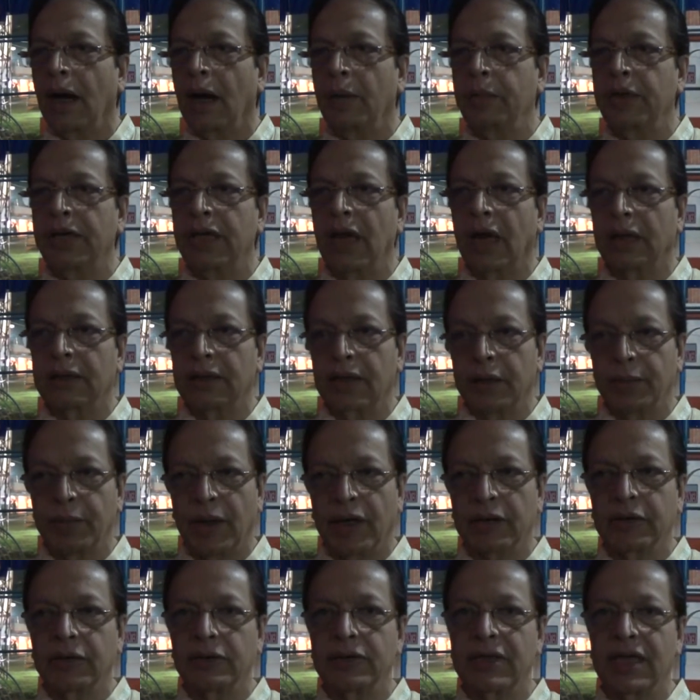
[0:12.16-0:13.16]
আমি ডাক্তার
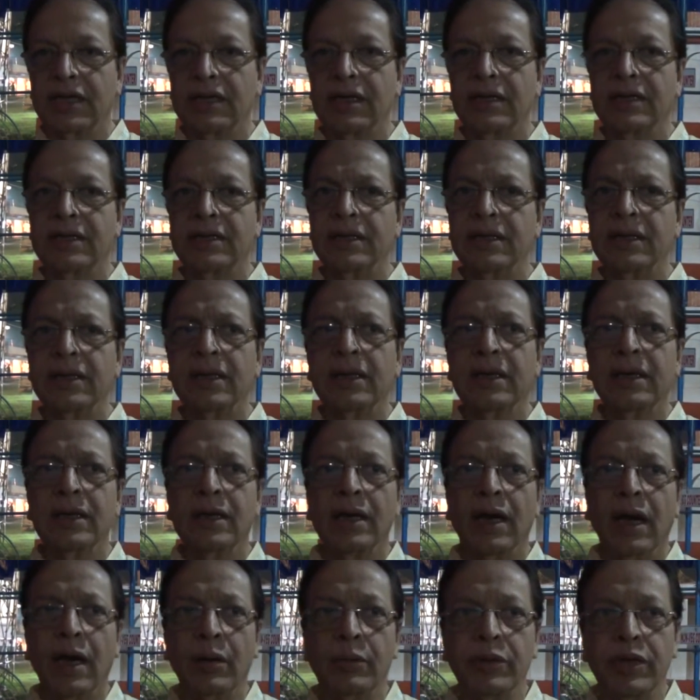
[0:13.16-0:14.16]
পার্থ চ্যাটার্জি
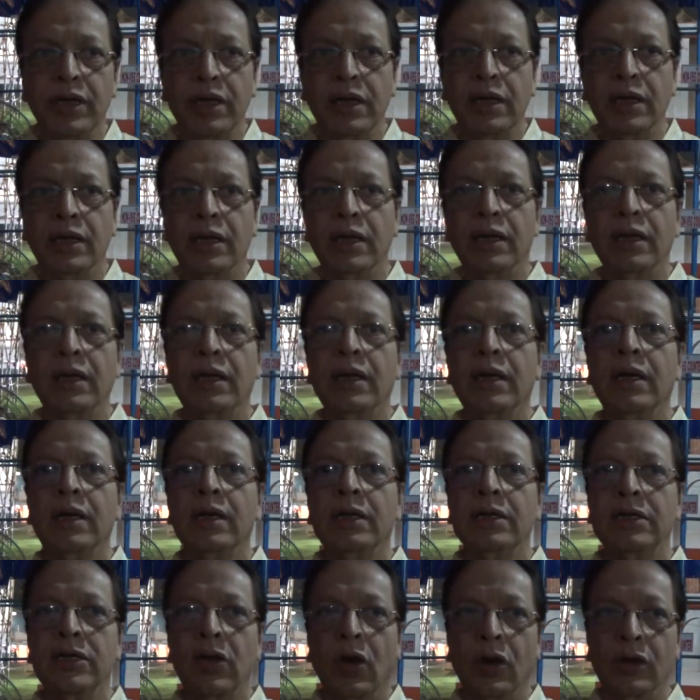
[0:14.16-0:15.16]
আমি
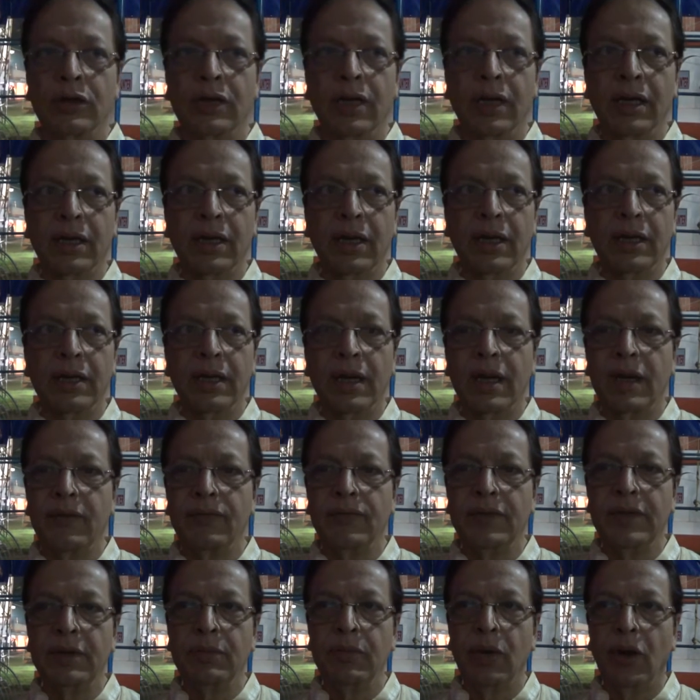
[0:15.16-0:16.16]
সল্টলেকের
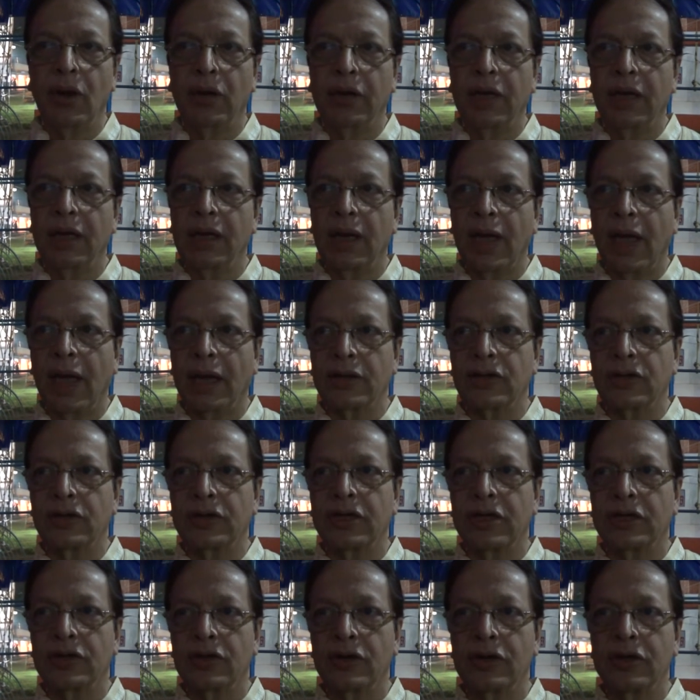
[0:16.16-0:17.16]
এফডি ব্লকের একশো
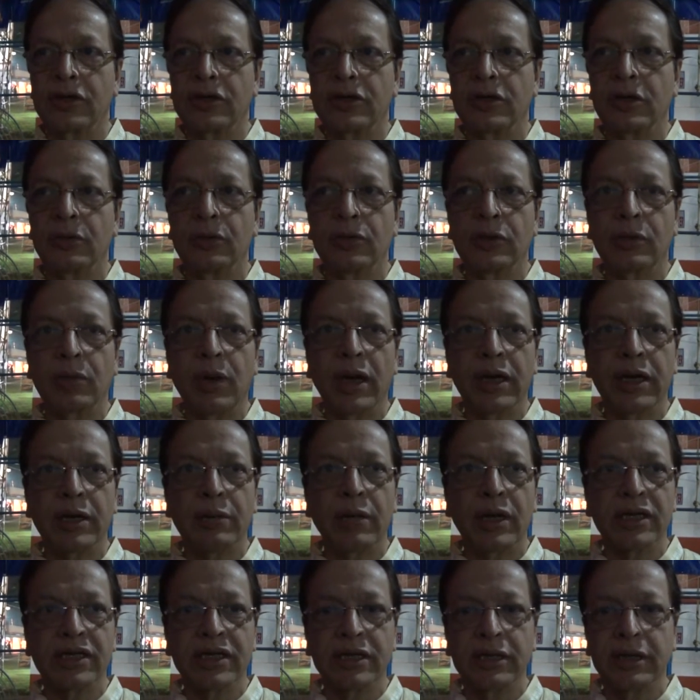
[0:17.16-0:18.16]
ছেচল্লিশ নম্বর বাড়ির
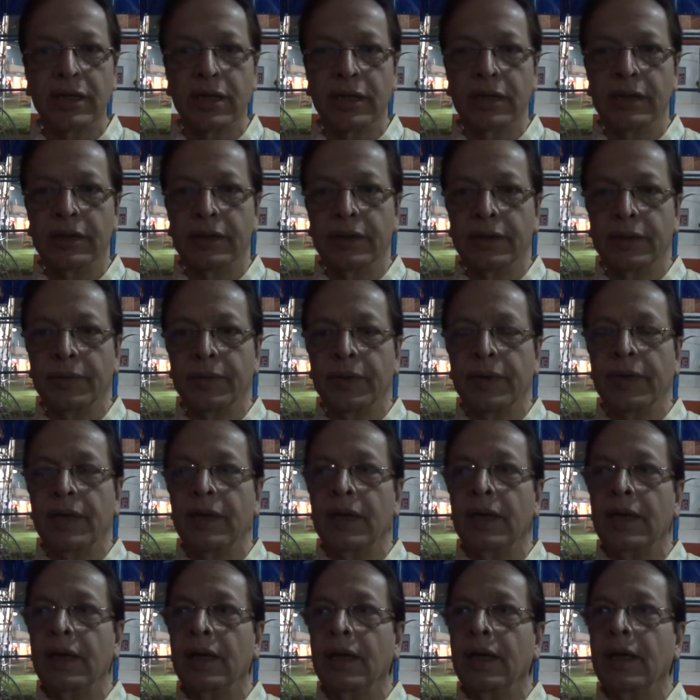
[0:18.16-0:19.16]
বাসিন্দা
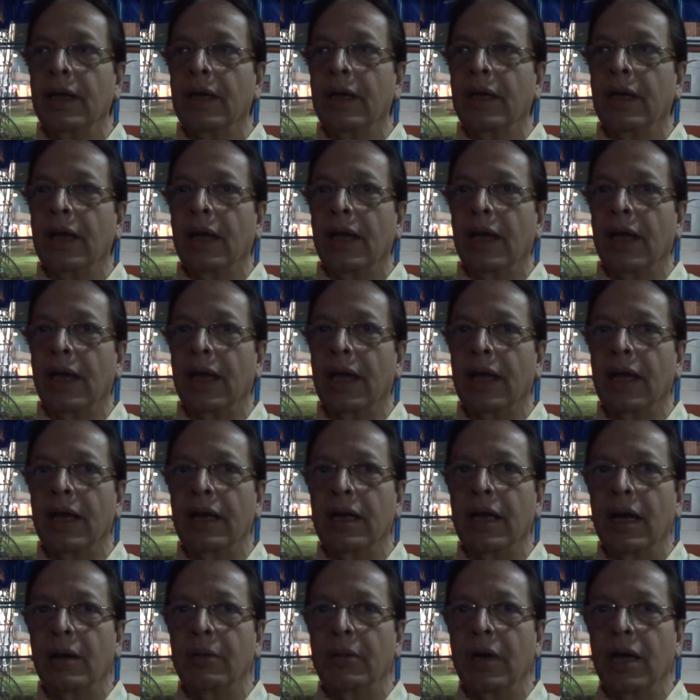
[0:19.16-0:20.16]

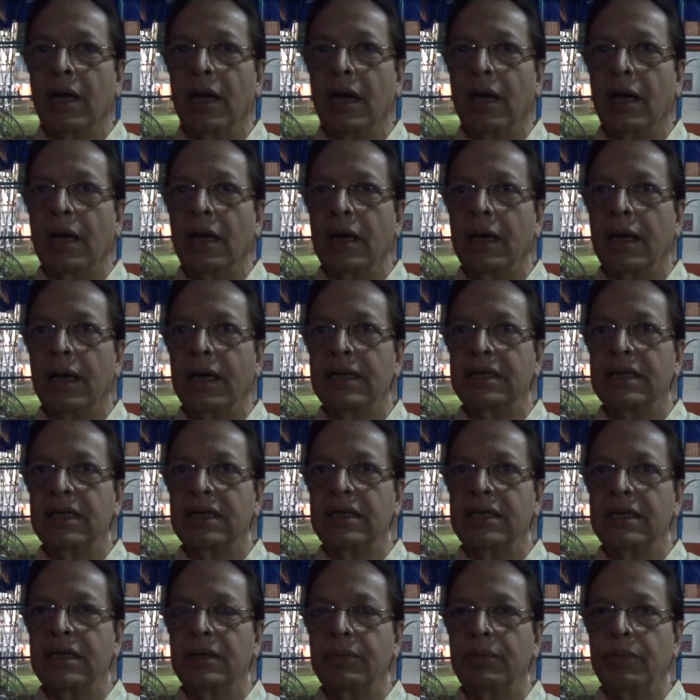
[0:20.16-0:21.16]
এখানে আমরা
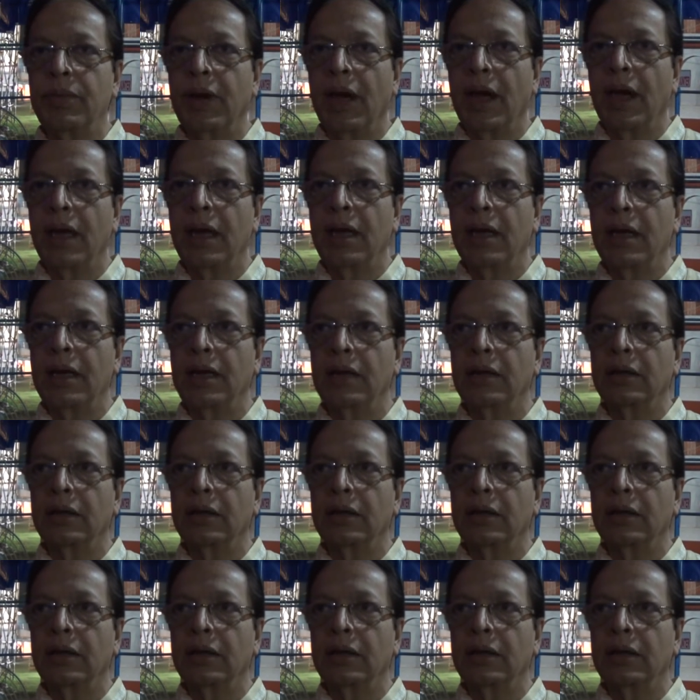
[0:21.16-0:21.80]
এসেছি প্রায়